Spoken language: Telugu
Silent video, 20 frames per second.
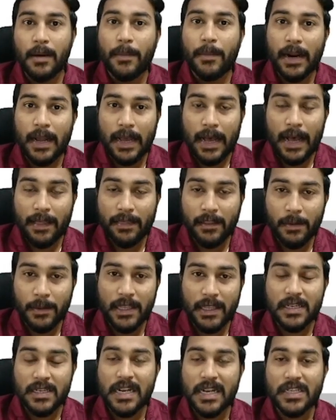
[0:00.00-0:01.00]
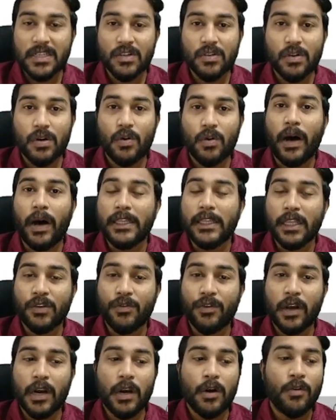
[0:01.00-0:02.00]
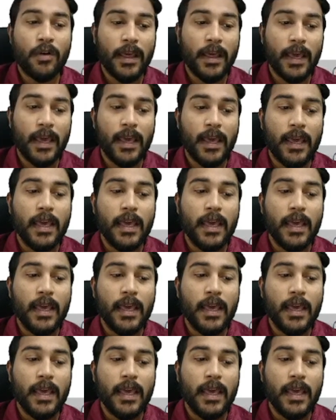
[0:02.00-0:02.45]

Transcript: మన ఆంధ్రప్రదేశ్ రాష్ట్రంలో అతి త్వరలోనే